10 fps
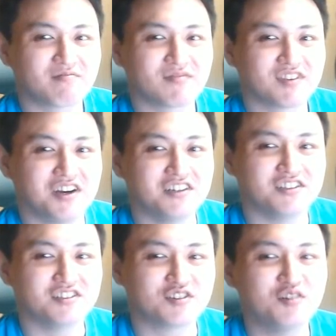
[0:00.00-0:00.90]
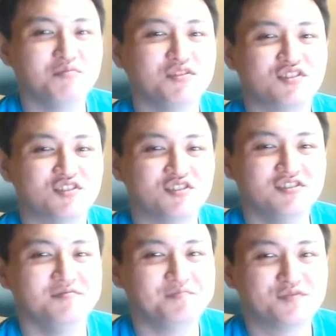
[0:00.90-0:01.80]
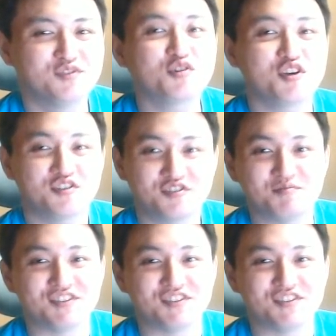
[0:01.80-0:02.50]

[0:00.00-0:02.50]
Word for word: 아, 네네, 컴퓨터 속이었습니다.